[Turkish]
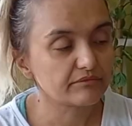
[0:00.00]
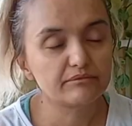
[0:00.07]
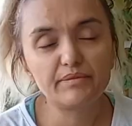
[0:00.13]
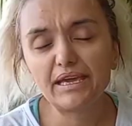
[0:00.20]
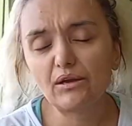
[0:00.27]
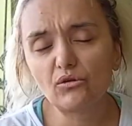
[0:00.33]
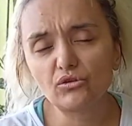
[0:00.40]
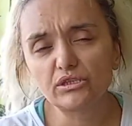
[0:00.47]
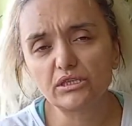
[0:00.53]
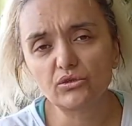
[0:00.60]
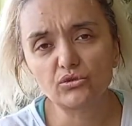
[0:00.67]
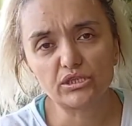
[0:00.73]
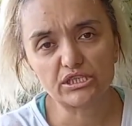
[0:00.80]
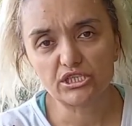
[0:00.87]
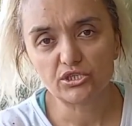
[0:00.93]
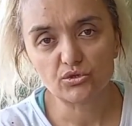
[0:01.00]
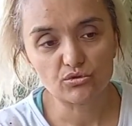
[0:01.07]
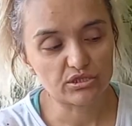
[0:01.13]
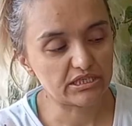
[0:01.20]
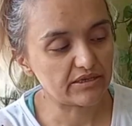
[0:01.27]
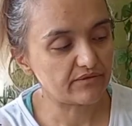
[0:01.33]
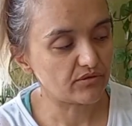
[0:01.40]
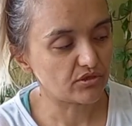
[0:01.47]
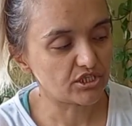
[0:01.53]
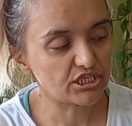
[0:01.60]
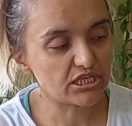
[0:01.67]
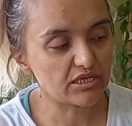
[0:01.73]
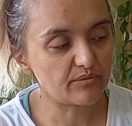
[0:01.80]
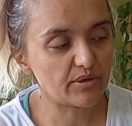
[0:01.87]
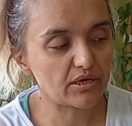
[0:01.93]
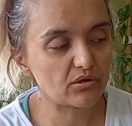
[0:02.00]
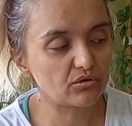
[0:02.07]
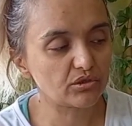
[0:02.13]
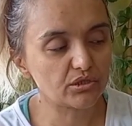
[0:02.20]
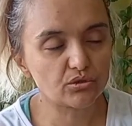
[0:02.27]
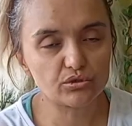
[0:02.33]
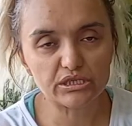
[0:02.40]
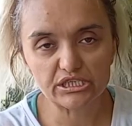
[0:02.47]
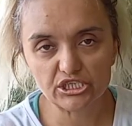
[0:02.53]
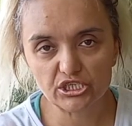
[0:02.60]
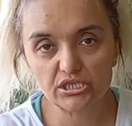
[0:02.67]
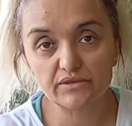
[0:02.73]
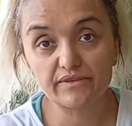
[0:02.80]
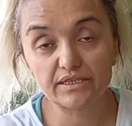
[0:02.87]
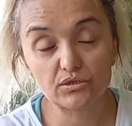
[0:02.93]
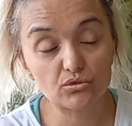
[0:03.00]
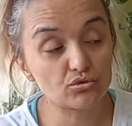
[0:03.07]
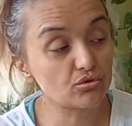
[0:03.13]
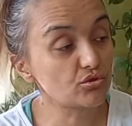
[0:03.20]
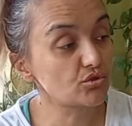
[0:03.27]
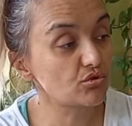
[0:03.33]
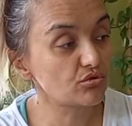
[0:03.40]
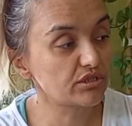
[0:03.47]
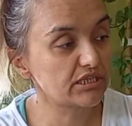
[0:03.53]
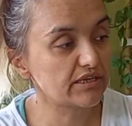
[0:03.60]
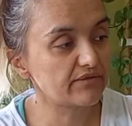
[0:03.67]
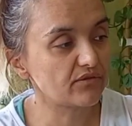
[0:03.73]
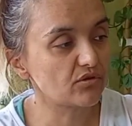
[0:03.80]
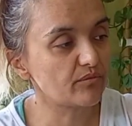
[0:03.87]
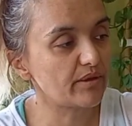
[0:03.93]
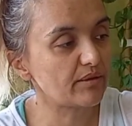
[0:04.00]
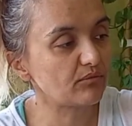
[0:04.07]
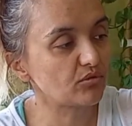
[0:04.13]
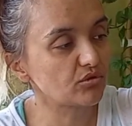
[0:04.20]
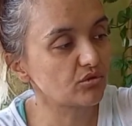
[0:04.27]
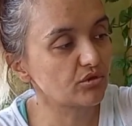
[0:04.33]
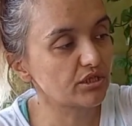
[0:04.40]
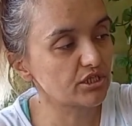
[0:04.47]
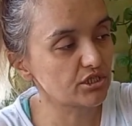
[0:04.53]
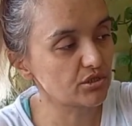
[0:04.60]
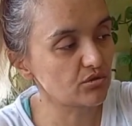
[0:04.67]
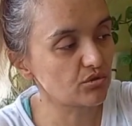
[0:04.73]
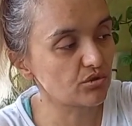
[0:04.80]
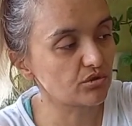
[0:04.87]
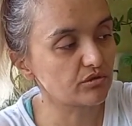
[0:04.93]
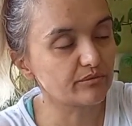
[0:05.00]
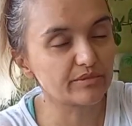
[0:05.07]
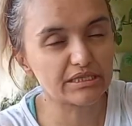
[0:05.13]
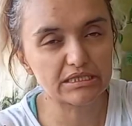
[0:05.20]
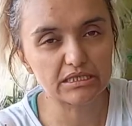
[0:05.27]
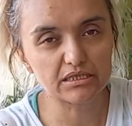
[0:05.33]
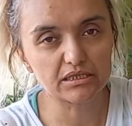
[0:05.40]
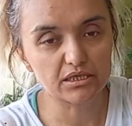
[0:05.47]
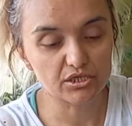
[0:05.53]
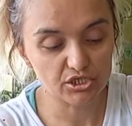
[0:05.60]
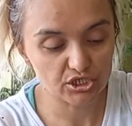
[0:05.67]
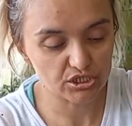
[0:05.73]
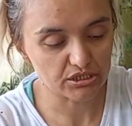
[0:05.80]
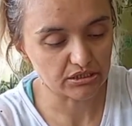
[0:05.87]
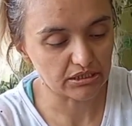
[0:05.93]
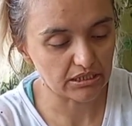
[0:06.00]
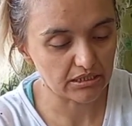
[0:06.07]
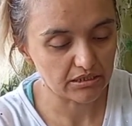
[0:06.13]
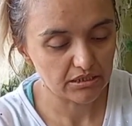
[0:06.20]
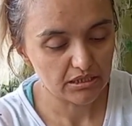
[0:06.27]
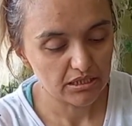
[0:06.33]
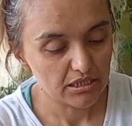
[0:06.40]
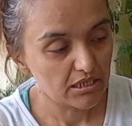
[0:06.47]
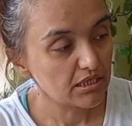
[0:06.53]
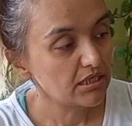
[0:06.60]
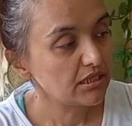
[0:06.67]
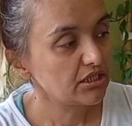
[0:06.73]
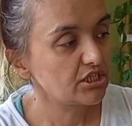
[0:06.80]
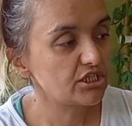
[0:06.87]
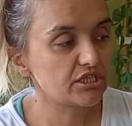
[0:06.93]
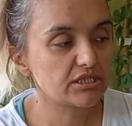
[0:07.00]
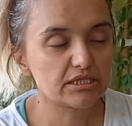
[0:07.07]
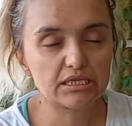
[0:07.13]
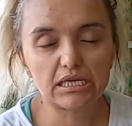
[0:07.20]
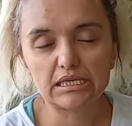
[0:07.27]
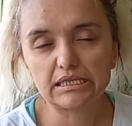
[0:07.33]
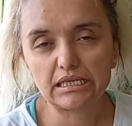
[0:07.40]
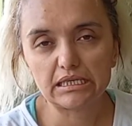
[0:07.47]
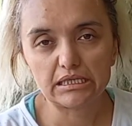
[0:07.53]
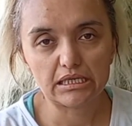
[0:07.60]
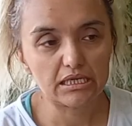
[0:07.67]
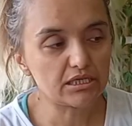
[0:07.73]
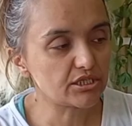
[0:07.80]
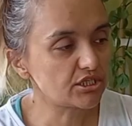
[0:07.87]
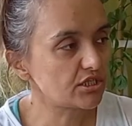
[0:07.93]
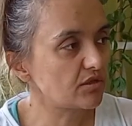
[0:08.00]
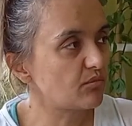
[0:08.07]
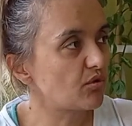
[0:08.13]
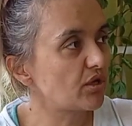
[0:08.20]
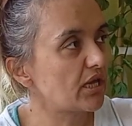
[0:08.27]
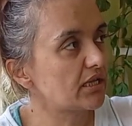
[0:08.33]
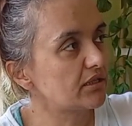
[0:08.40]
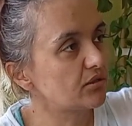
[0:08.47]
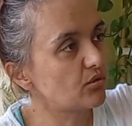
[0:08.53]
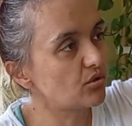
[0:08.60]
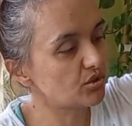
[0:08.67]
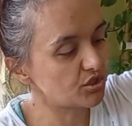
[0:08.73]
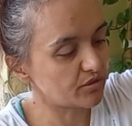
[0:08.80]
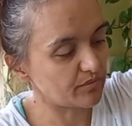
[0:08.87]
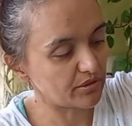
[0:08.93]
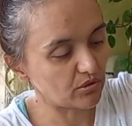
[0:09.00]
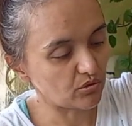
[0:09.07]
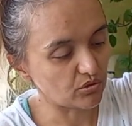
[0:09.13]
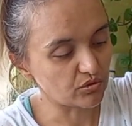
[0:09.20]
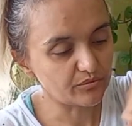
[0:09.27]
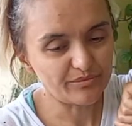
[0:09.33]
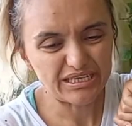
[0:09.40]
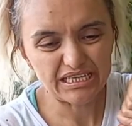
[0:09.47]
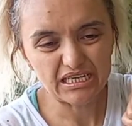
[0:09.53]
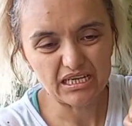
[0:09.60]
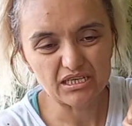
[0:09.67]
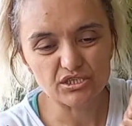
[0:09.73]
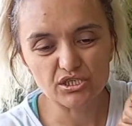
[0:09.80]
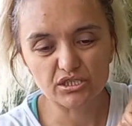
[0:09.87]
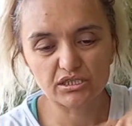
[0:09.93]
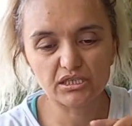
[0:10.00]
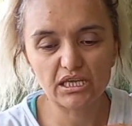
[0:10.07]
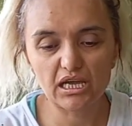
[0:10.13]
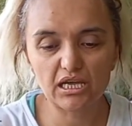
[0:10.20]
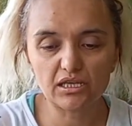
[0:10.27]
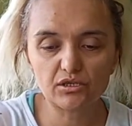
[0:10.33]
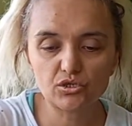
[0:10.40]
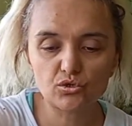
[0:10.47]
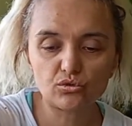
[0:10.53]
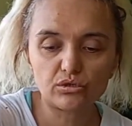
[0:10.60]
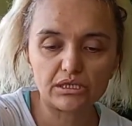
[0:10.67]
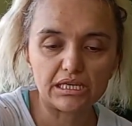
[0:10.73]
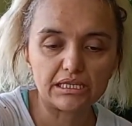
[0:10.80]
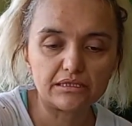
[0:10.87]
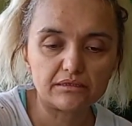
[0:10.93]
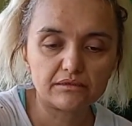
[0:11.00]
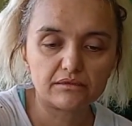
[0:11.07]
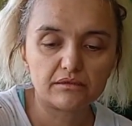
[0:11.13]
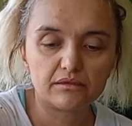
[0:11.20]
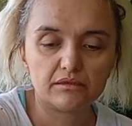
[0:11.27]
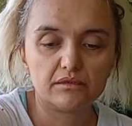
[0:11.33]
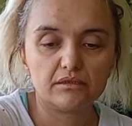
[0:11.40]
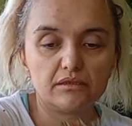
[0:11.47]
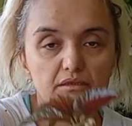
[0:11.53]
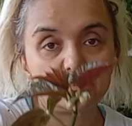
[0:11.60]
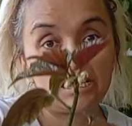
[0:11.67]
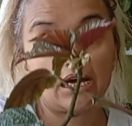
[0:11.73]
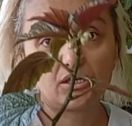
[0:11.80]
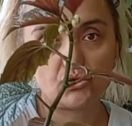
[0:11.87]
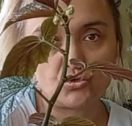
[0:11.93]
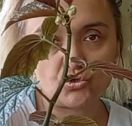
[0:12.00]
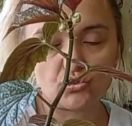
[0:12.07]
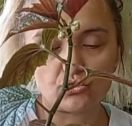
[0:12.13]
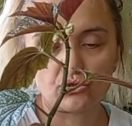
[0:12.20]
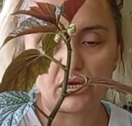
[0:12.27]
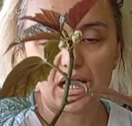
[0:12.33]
Begonya güneşi çok seviyor. Çilli begonya güneşi ve suyu çok seviyor. Ben bunu güneşe koydum yazında, kışında. Kışın zaten gelişti, boyattı, kocaman oldu. Minnacıktı. Yani şundan daha küçüktü